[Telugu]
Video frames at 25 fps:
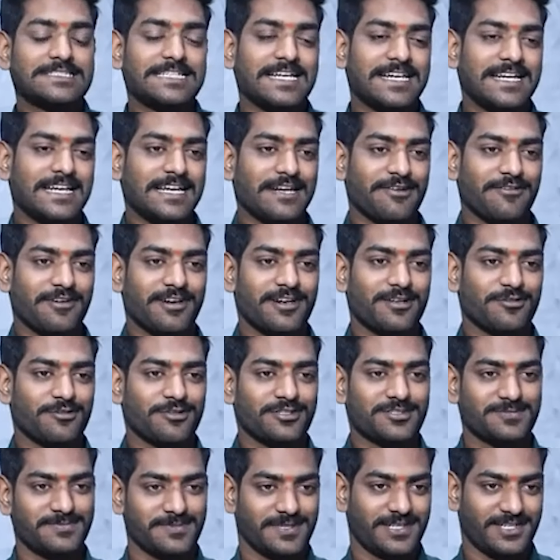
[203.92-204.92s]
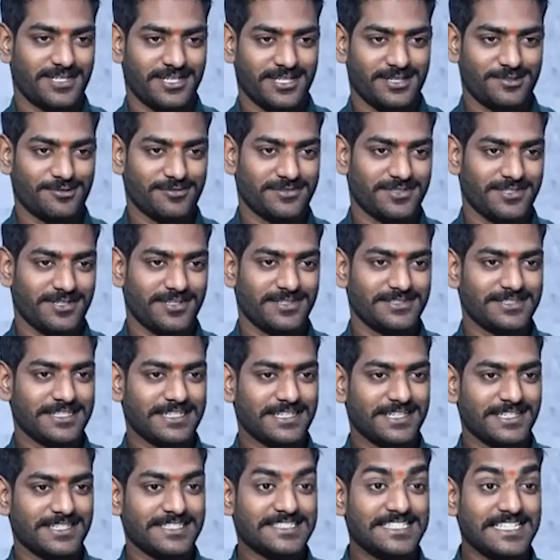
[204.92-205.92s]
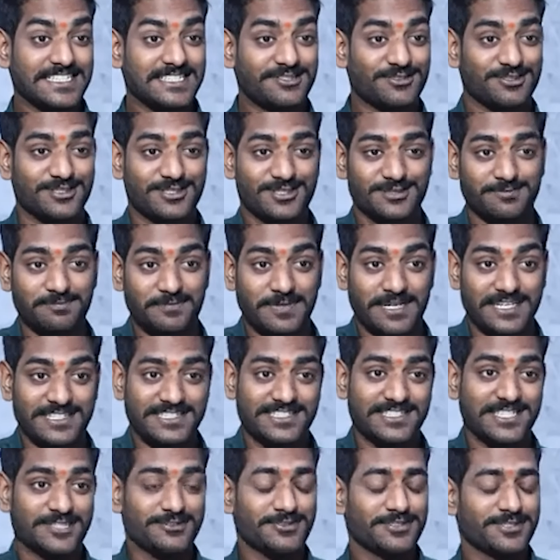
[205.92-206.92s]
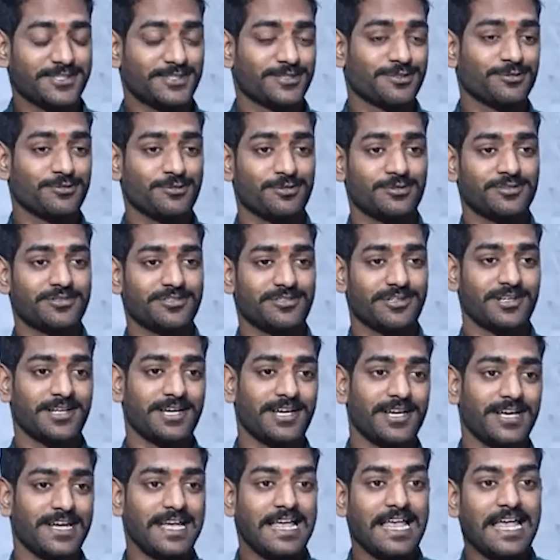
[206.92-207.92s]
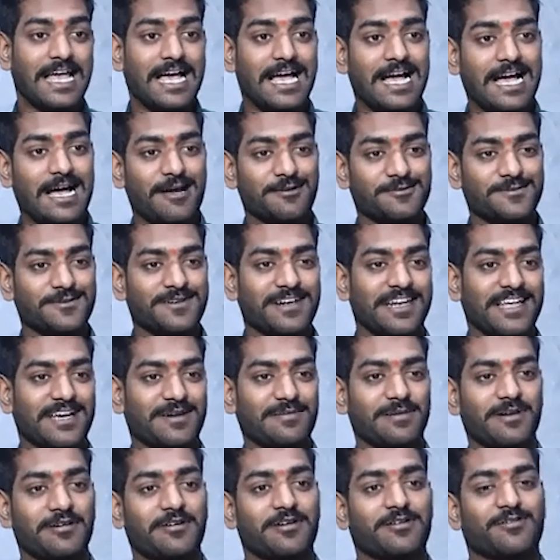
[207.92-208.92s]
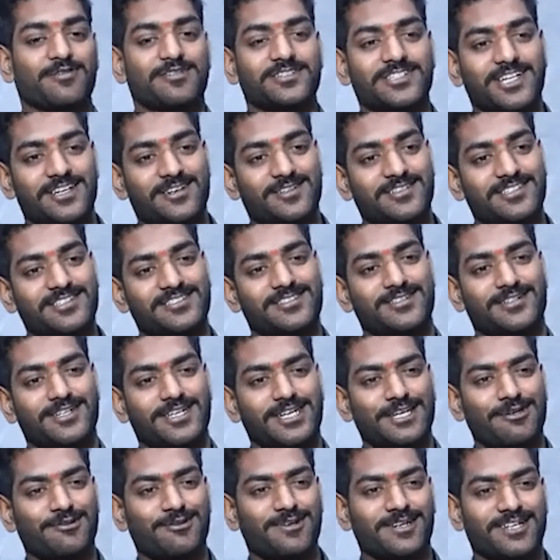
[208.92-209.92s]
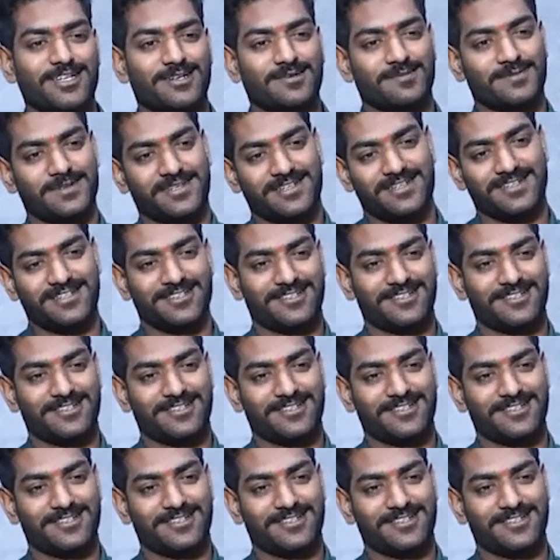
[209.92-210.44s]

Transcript: జరిగిన వాటి గురించి మీరు అన్నారు చూసారా జరిగిన సిచ్యువేషన్ పాస్ట్ సిచ్యువేషన్ గురించి కూడా అవసరం లేకపోయినా వాటి గురించి ఆలోచిస్తూనే ఉంటారు మీరు